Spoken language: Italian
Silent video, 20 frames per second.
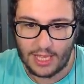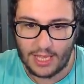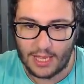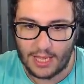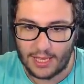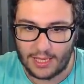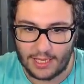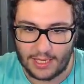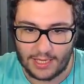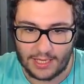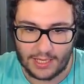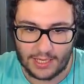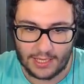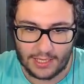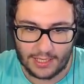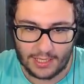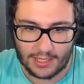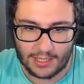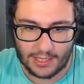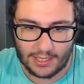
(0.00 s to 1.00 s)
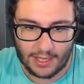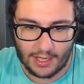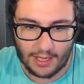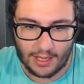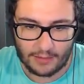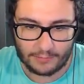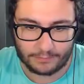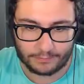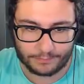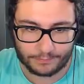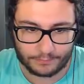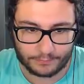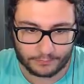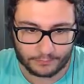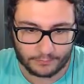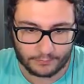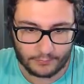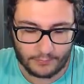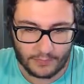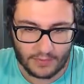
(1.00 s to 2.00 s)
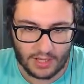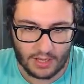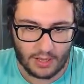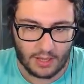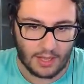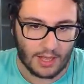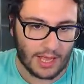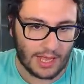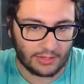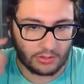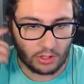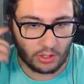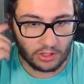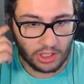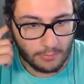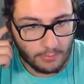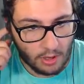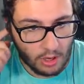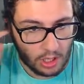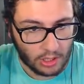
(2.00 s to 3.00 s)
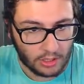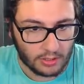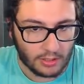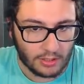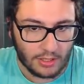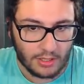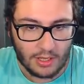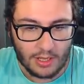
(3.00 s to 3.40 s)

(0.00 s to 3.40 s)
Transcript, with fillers: Ah, e... Quindi Martina ne ha trovata una, eh? così mo- che stanno le